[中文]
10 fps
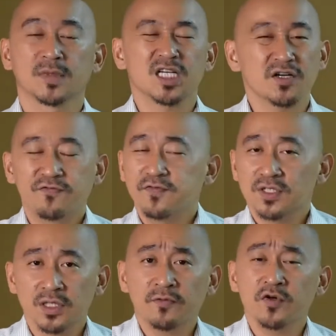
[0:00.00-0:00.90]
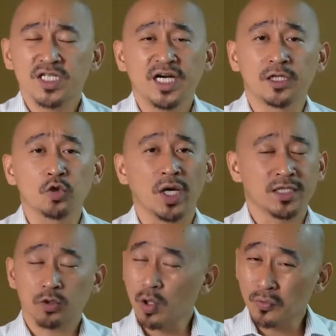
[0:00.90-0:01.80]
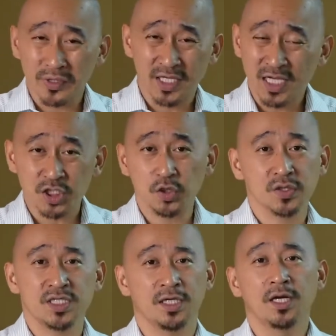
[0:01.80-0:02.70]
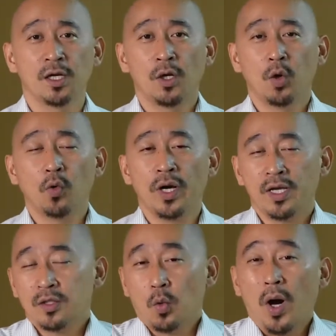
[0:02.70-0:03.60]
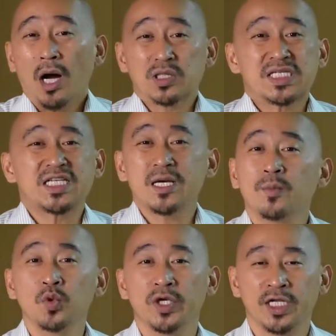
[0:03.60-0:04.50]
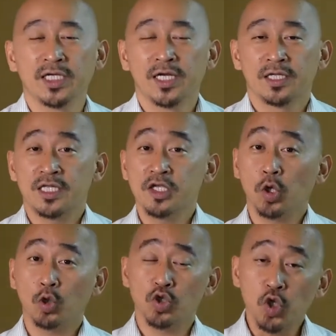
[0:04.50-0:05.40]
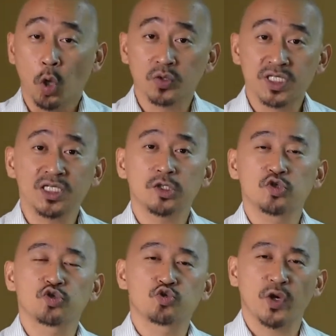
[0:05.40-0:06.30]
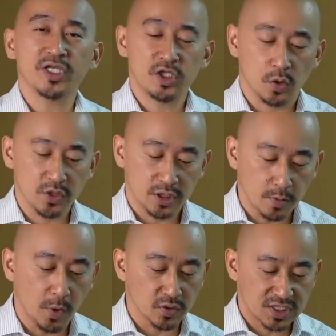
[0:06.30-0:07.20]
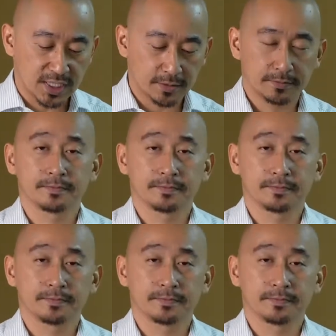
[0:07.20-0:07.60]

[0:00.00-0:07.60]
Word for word: 这个这封信很短，它短短的，它只有写：“韦恩，我好羡慕你，你有勇气去追求你的梦想，